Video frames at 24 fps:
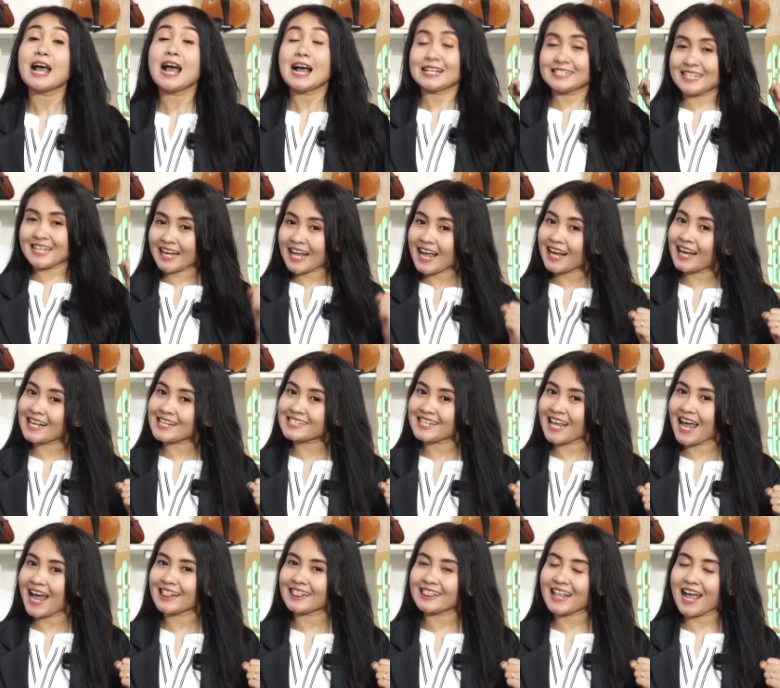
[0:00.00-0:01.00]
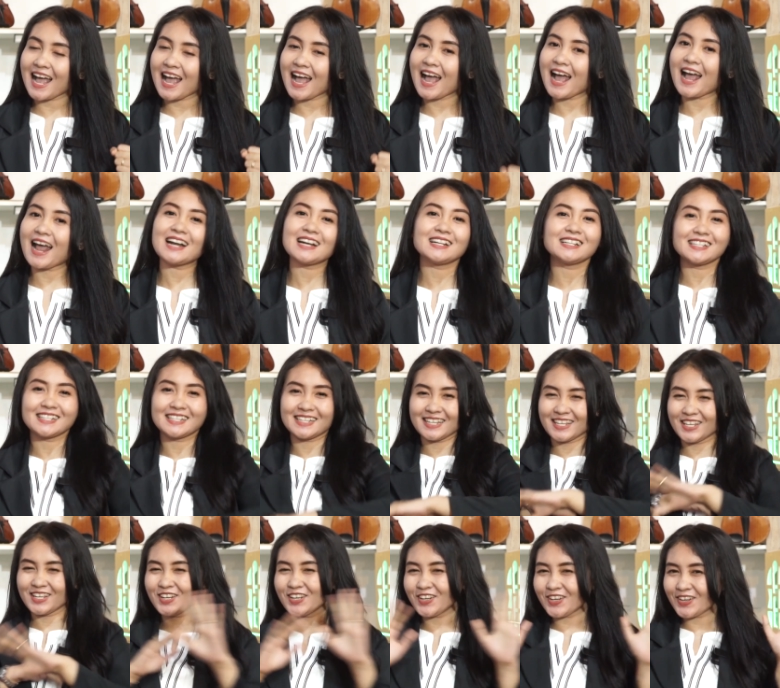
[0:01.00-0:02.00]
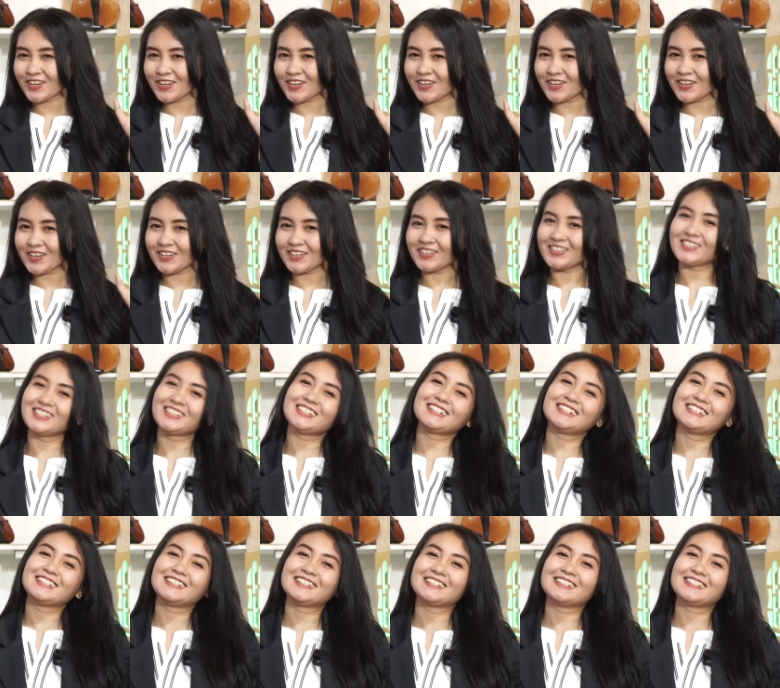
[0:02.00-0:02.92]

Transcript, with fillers: jaga kesehatan yuk